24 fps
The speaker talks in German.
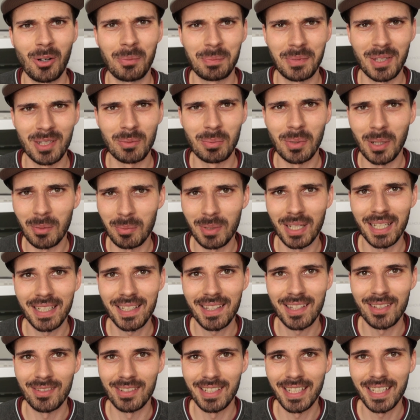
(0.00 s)
ob das überhaupt
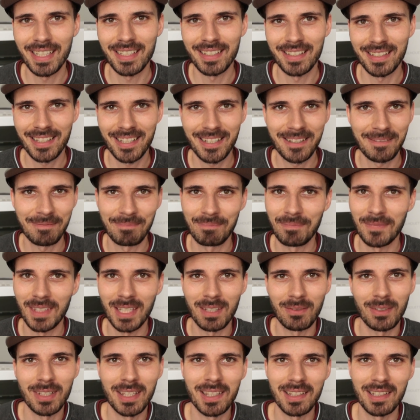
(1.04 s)
leicht zu lernen ist,
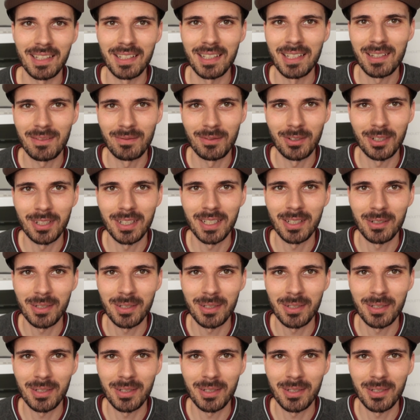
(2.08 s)
ich werde es in der nächsten Woche